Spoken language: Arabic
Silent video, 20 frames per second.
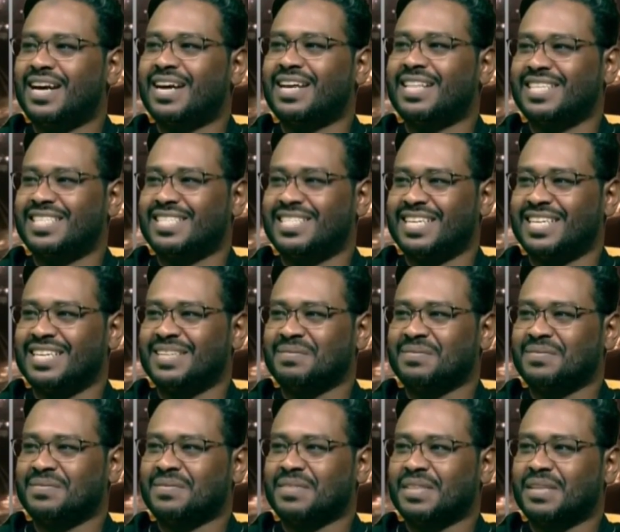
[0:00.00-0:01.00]
لهذا الشيء
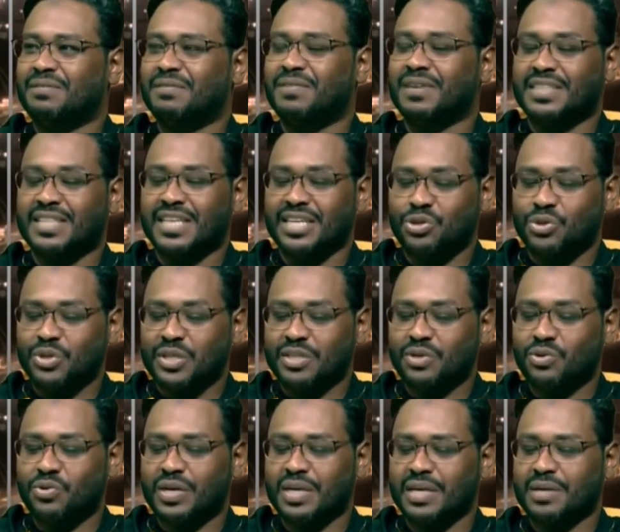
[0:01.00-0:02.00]
جميل.
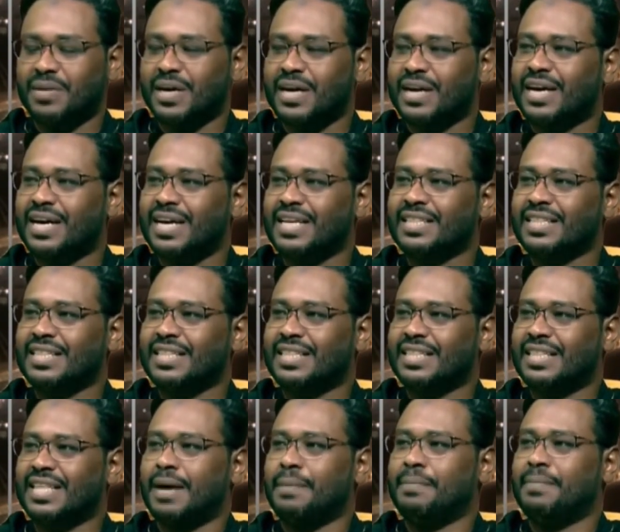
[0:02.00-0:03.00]
فالتدوين هو عبارة عن
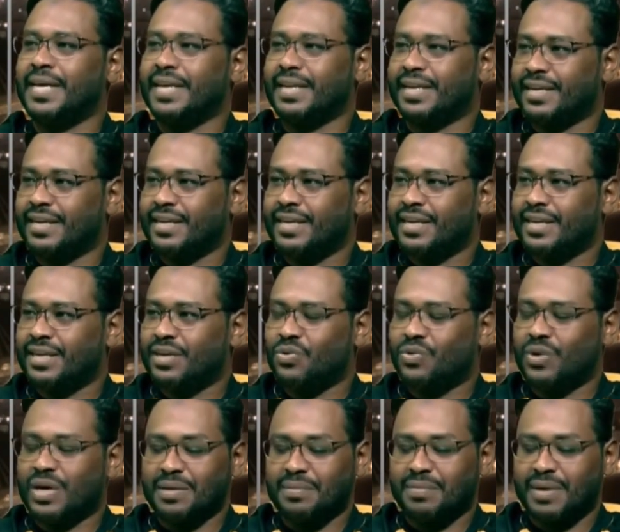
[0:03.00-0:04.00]
تعبير
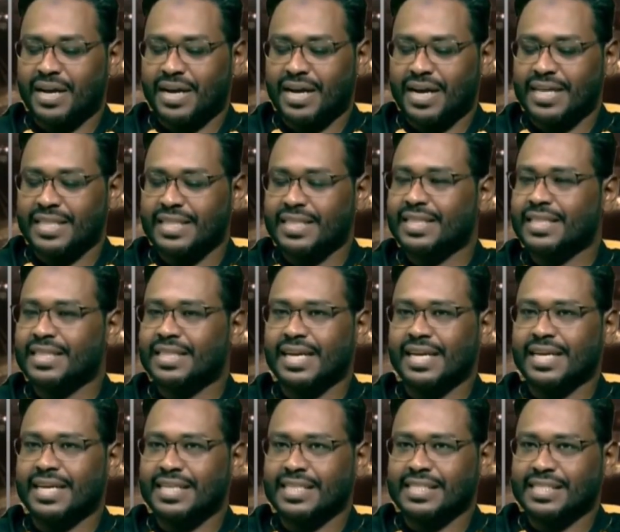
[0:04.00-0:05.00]
هو عبارة عن
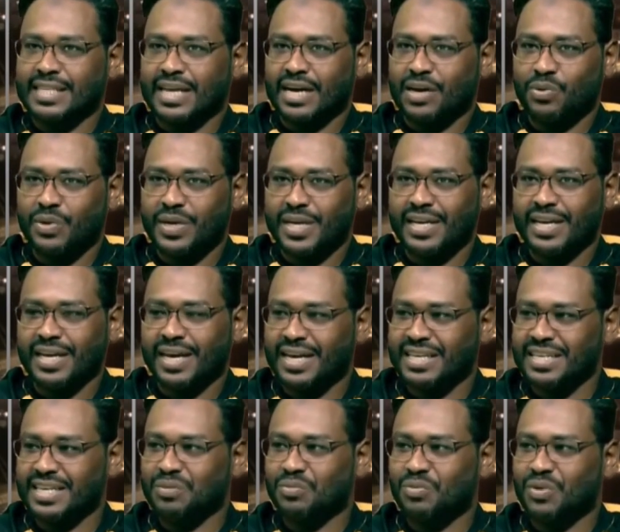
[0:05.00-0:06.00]
تلخيص تحويل
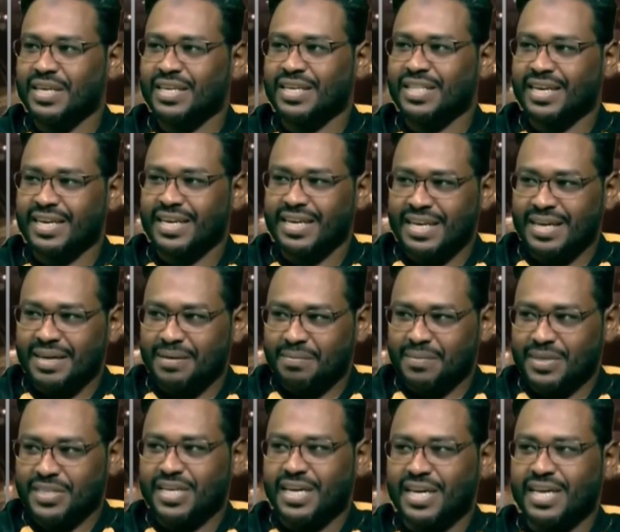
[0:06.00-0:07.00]
حاجات معينة
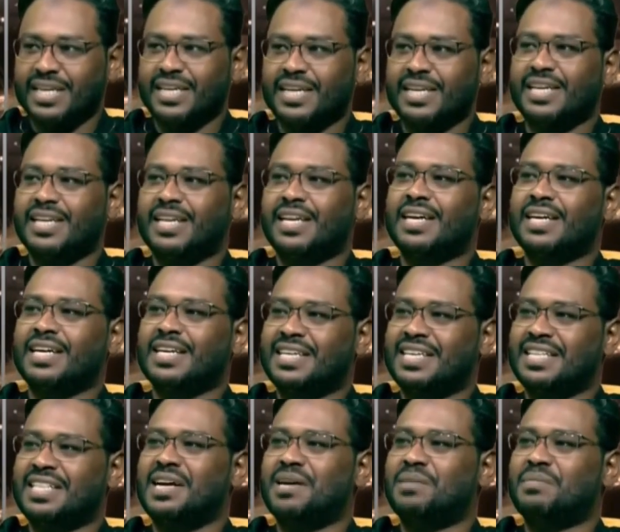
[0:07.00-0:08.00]
مشاعر إلى
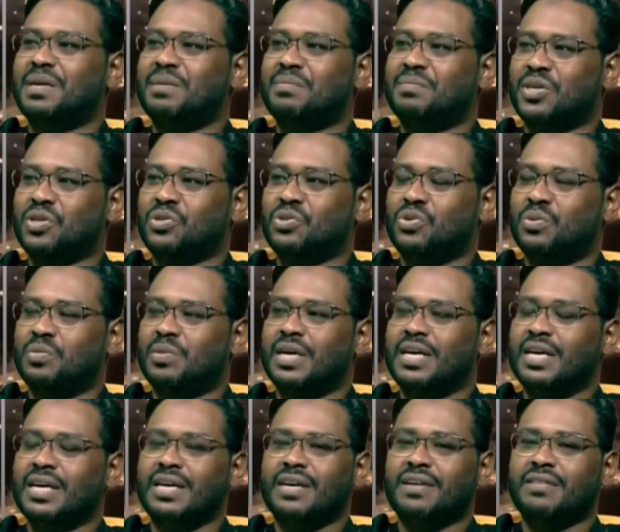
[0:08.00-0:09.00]
كتابة مكتوبة
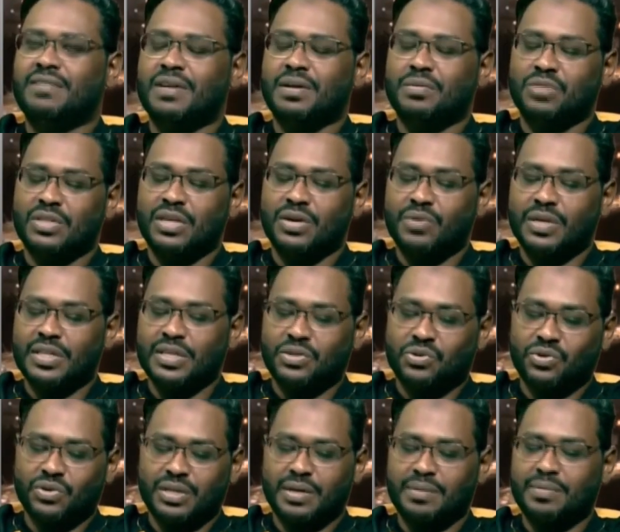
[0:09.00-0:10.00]
فالمدونة
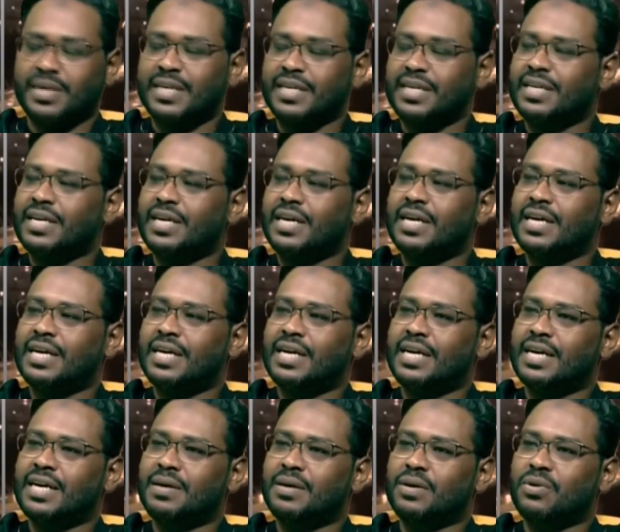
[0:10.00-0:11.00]
تعتبر هي
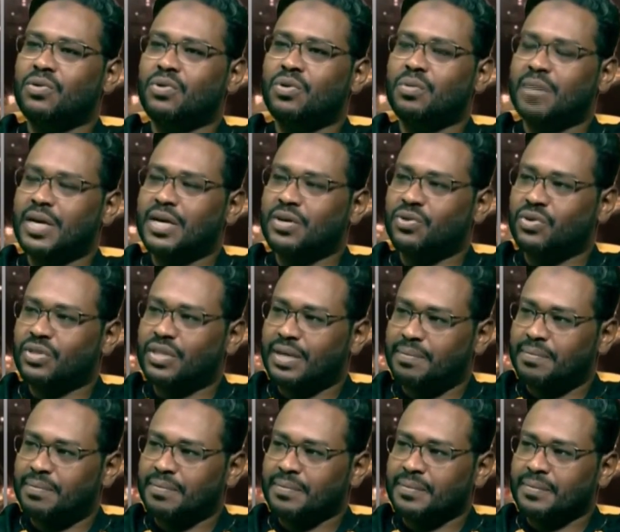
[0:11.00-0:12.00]
آه، كل ما
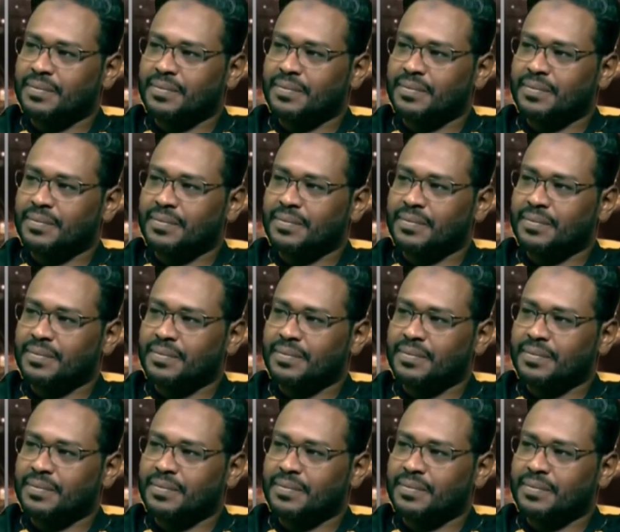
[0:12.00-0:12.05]
يكتب